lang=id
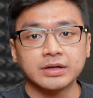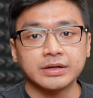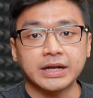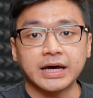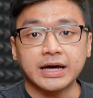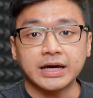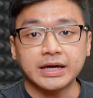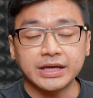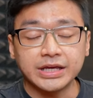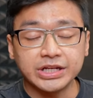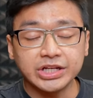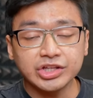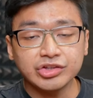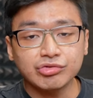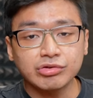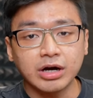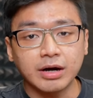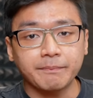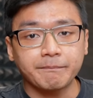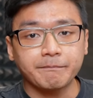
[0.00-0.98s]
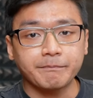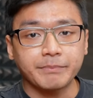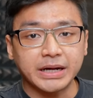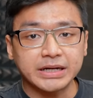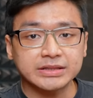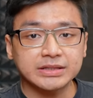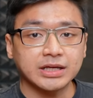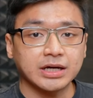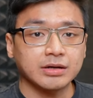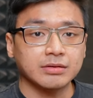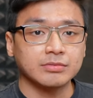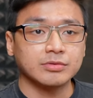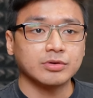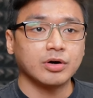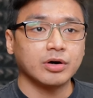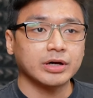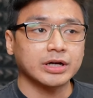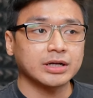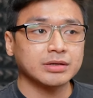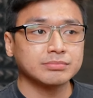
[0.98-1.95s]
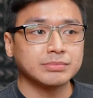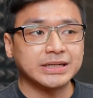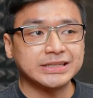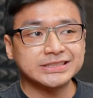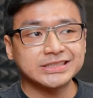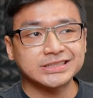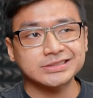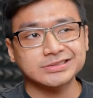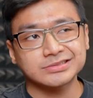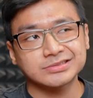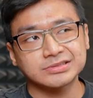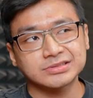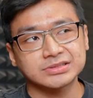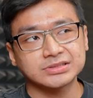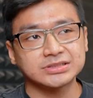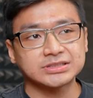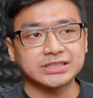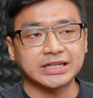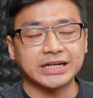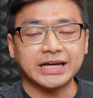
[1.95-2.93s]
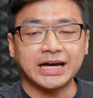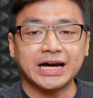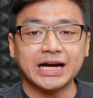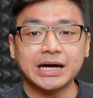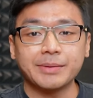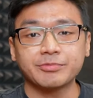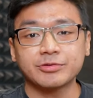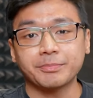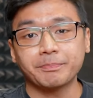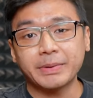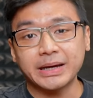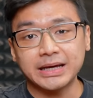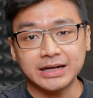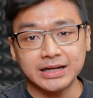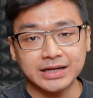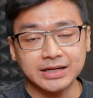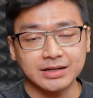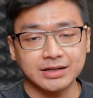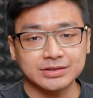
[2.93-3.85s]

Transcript: Nah, ini juga part yang orang banyak sering anggap sepele